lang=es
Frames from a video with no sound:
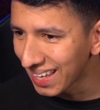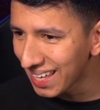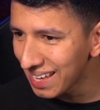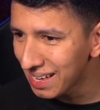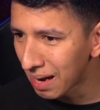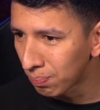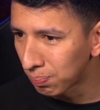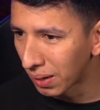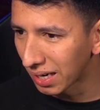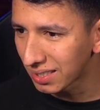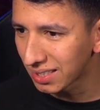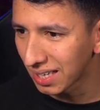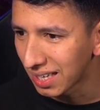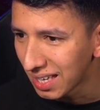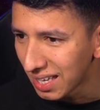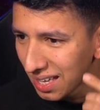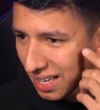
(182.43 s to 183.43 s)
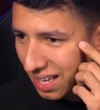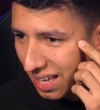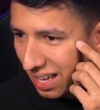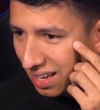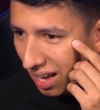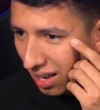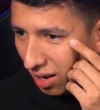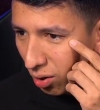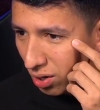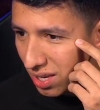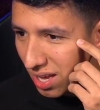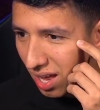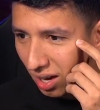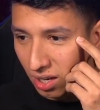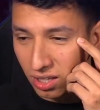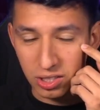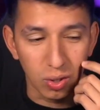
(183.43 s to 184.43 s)
diga, parce. En Cali los
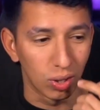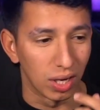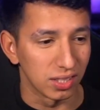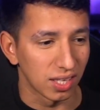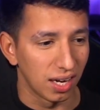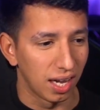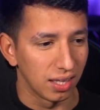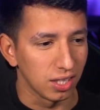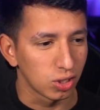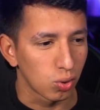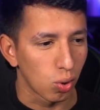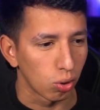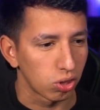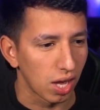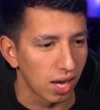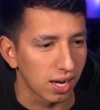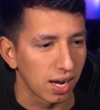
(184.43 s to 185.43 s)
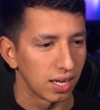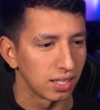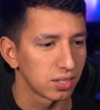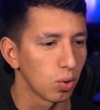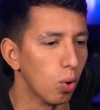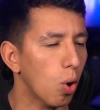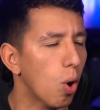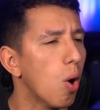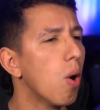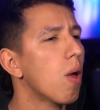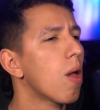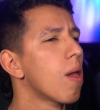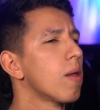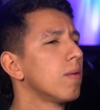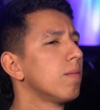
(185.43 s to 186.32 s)
IRLs que voy a hacer las discotecas. ¡Uh!